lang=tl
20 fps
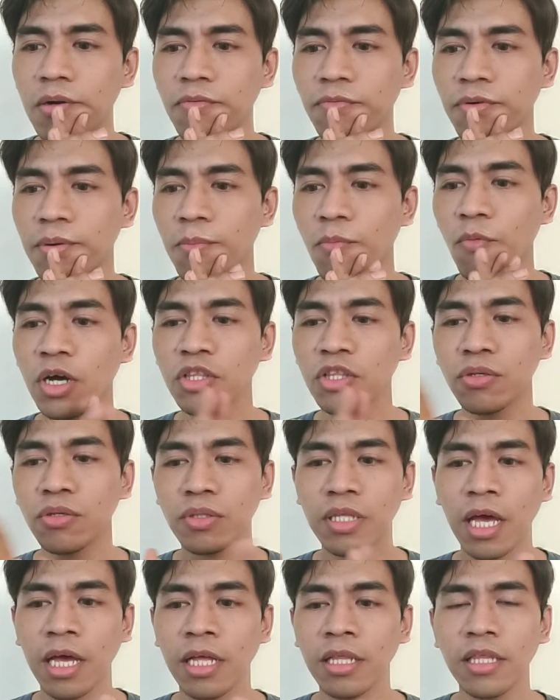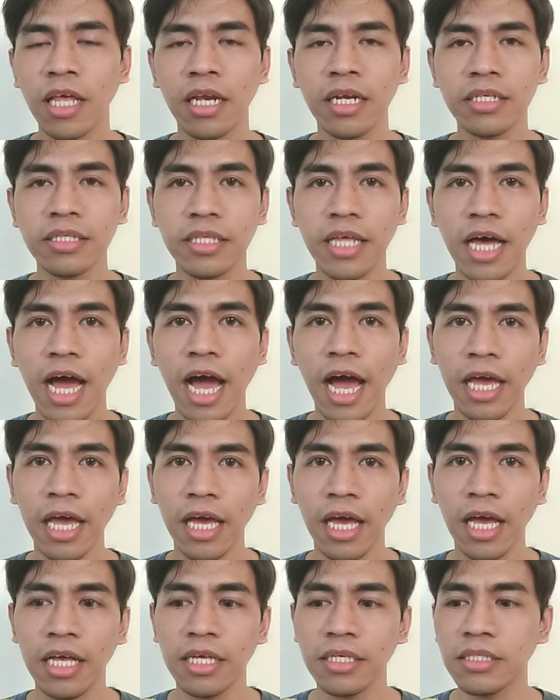from 1 to 10, 10 is the
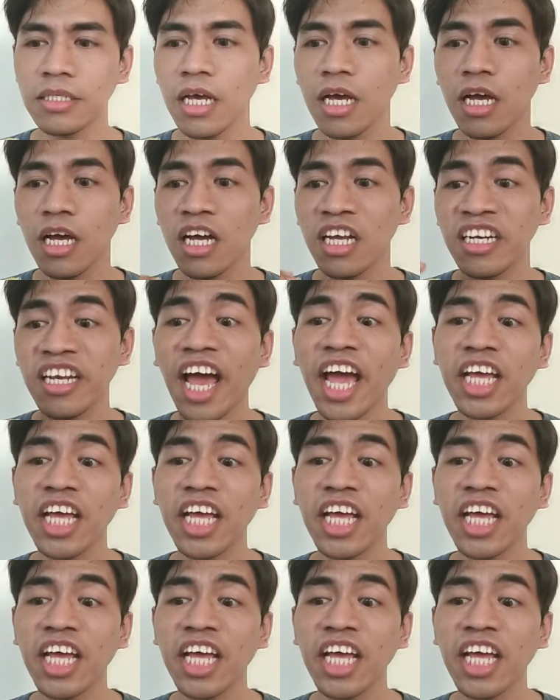highest, 9